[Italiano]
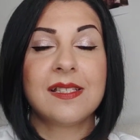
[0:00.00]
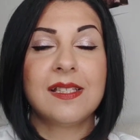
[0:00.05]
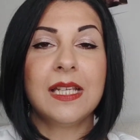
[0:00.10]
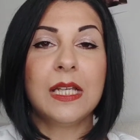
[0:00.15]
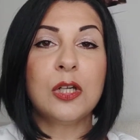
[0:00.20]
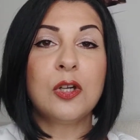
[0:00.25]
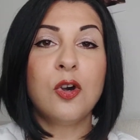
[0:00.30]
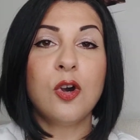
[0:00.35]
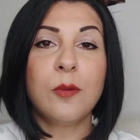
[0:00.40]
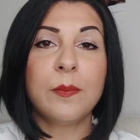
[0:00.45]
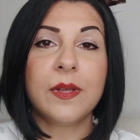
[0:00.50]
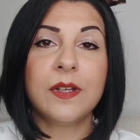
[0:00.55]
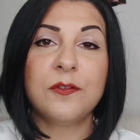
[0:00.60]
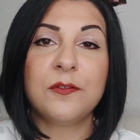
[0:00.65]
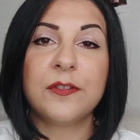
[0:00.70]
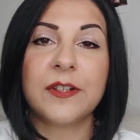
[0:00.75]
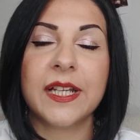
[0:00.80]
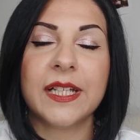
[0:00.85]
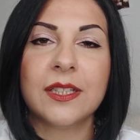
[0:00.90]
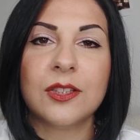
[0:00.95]
siccome il
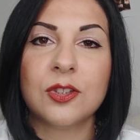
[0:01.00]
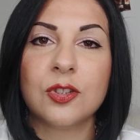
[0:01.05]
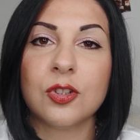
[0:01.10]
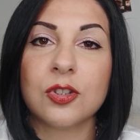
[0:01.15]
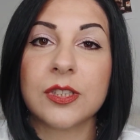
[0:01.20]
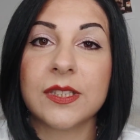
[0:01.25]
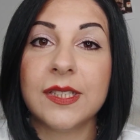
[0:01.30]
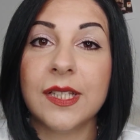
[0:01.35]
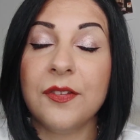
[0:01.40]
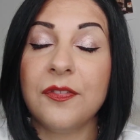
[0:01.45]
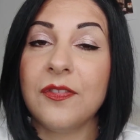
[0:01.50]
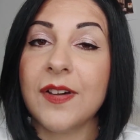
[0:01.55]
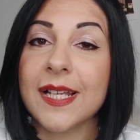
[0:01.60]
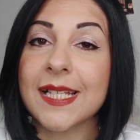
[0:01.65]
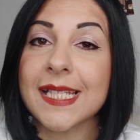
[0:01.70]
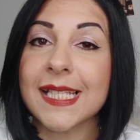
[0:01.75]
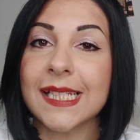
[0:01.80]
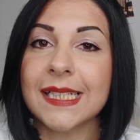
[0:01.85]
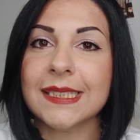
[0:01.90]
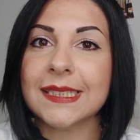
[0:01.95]
freddo si
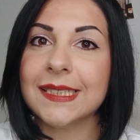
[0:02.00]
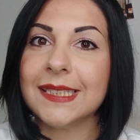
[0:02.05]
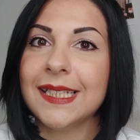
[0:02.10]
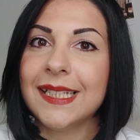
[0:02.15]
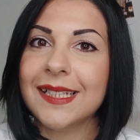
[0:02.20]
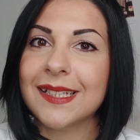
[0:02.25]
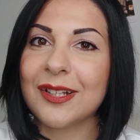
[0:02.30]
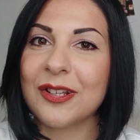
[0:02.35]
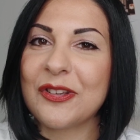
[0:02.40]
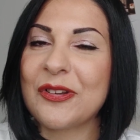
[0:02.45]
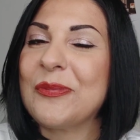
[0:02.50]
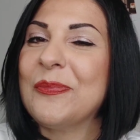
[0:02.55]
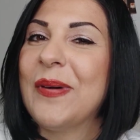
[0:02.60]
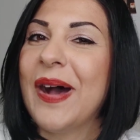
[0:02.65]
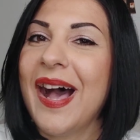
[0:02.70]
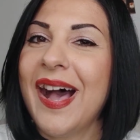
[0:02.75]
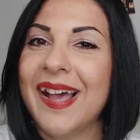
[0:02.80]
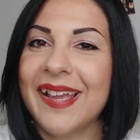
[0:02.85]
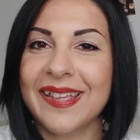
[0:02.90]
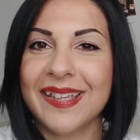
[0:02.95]
fa sentire
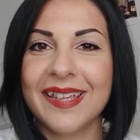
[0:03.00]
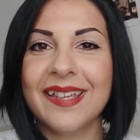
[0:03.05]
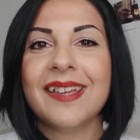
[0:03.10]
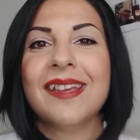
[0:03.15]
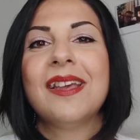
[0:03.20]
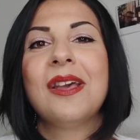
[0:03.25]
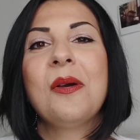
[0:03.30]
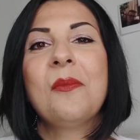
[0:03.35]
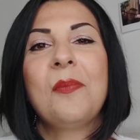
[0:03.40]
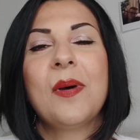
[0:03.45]
ormai,